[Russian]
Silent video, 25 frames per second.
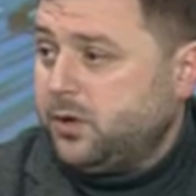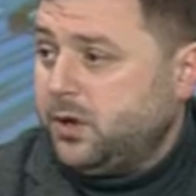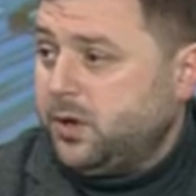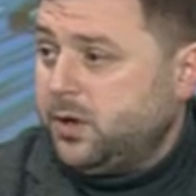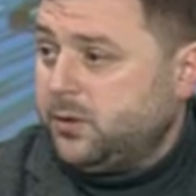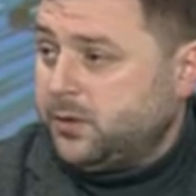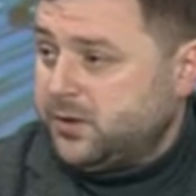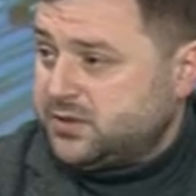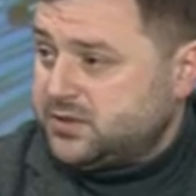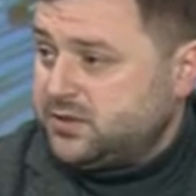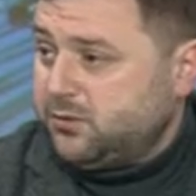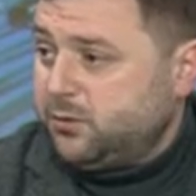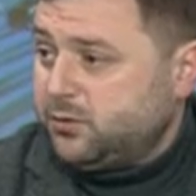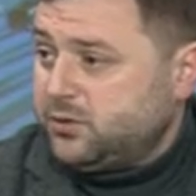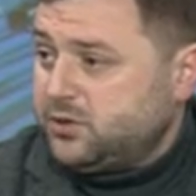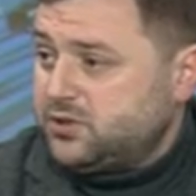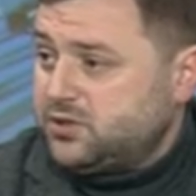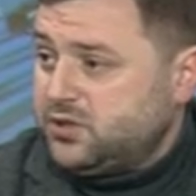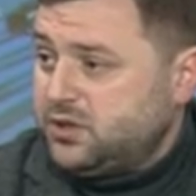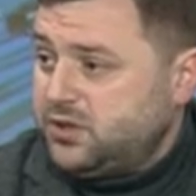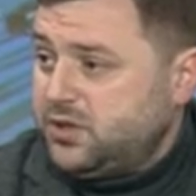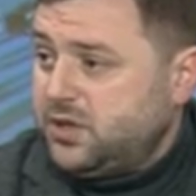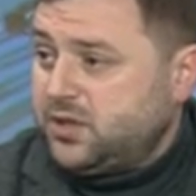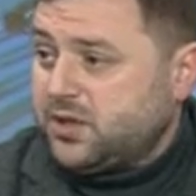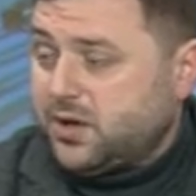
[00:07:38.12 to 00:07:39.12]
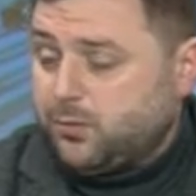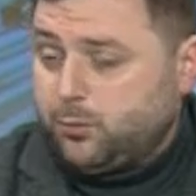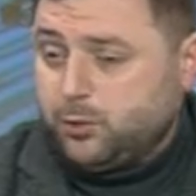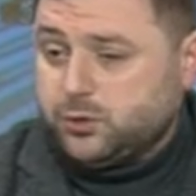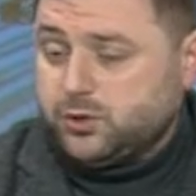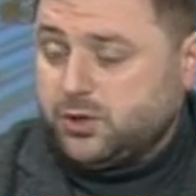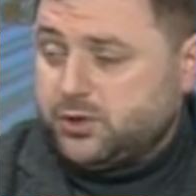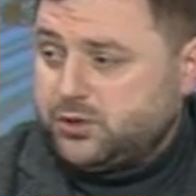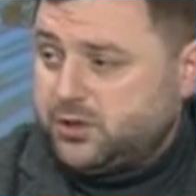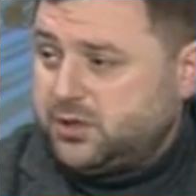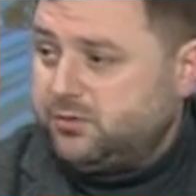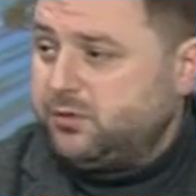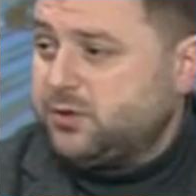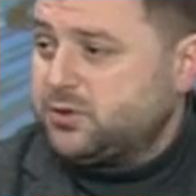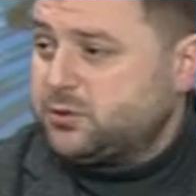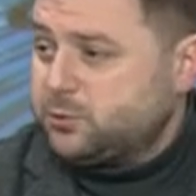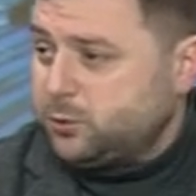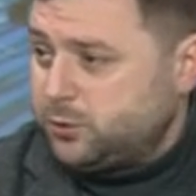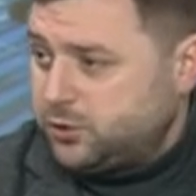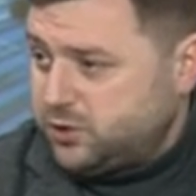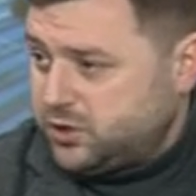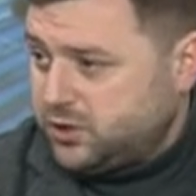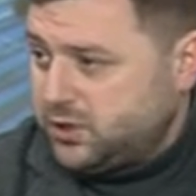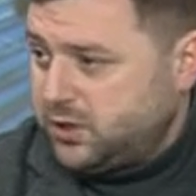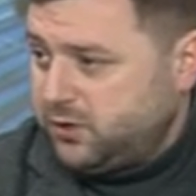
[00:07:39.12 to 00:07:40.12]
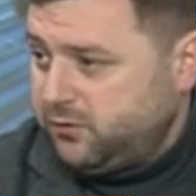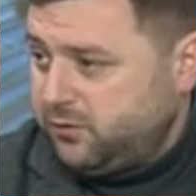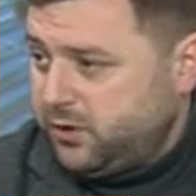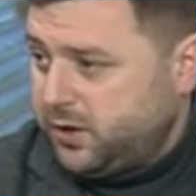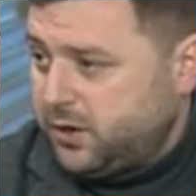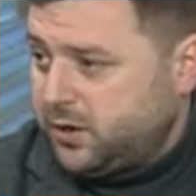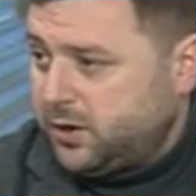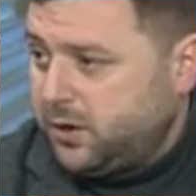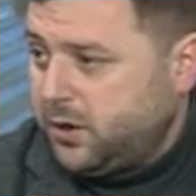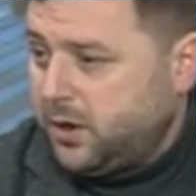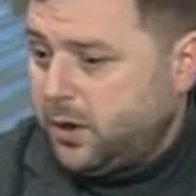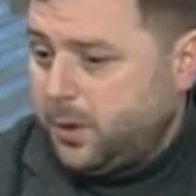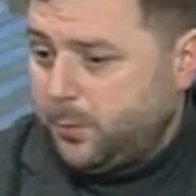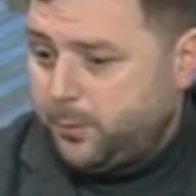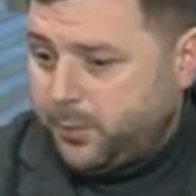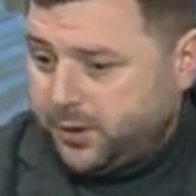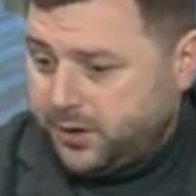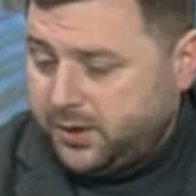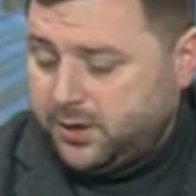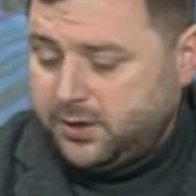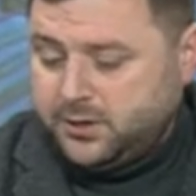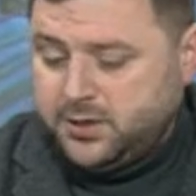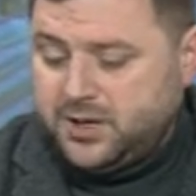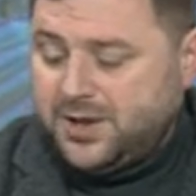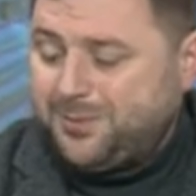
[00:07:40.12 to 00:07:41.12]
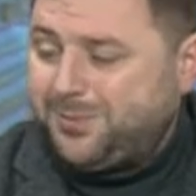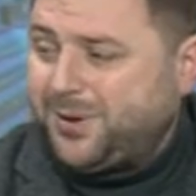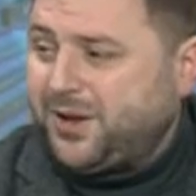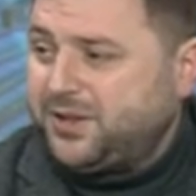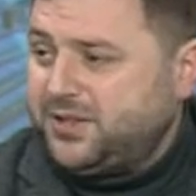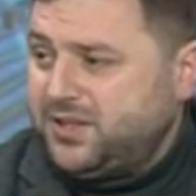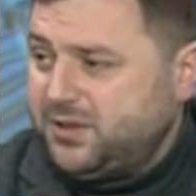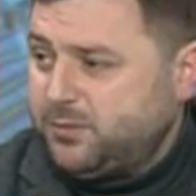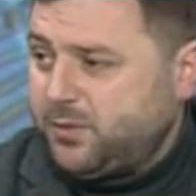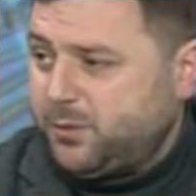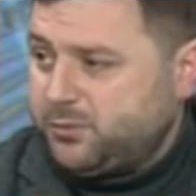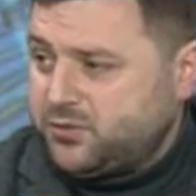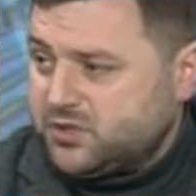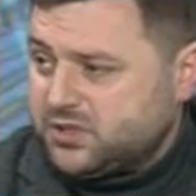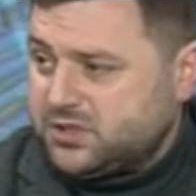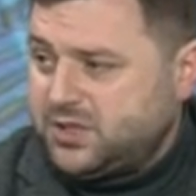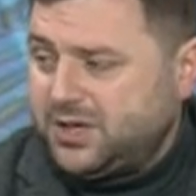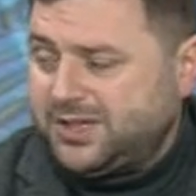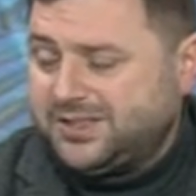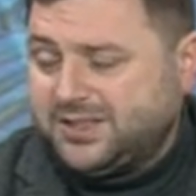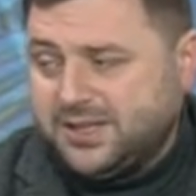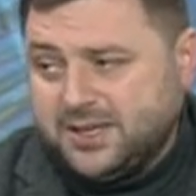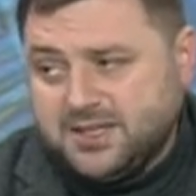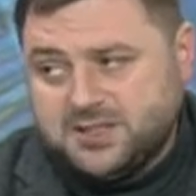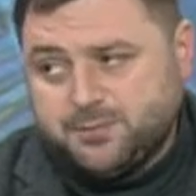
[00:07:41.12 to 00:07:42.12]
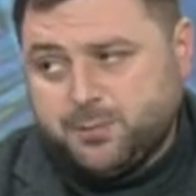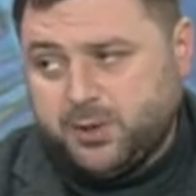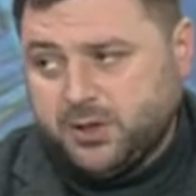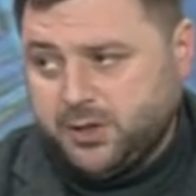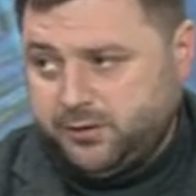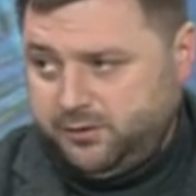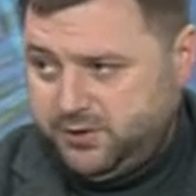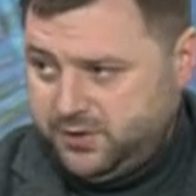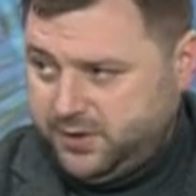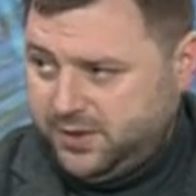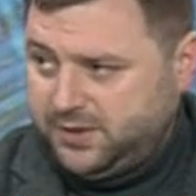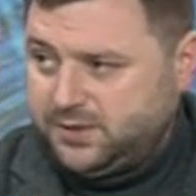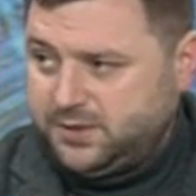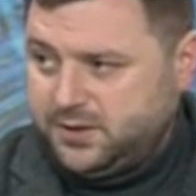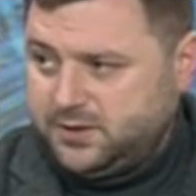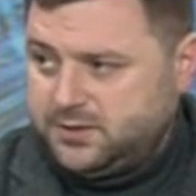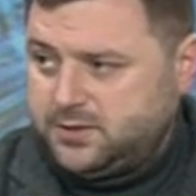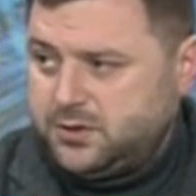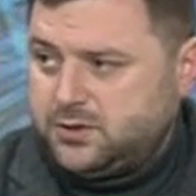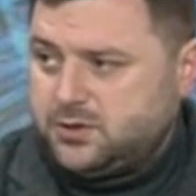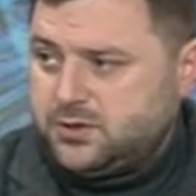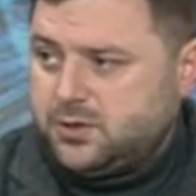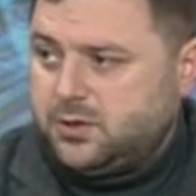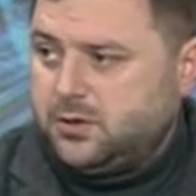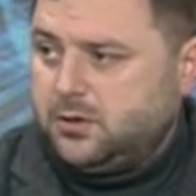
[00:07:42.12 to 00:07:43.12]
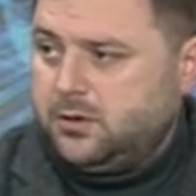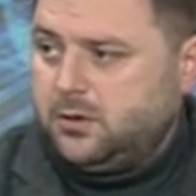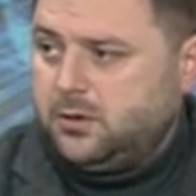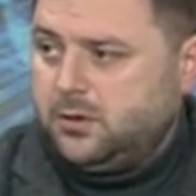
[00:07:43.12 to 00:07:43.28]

На сегодняшний день работает 900 человек, при необходимом числе 3,5 тысячи.